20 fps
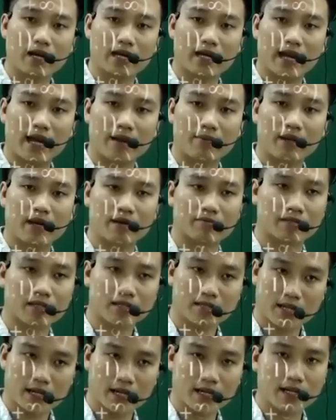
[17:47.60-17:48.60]
này các em làm
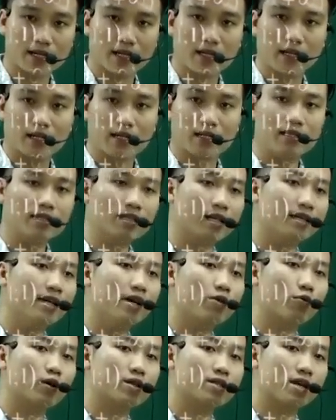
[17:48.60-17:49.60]
rất dễ. Nhưng cái
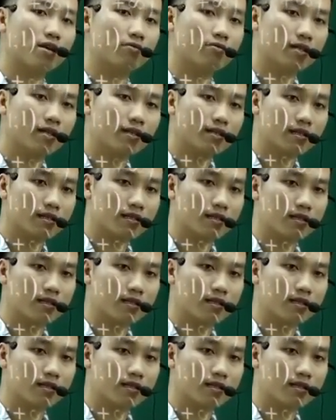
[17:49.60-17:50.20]
điều quan trọng ấy,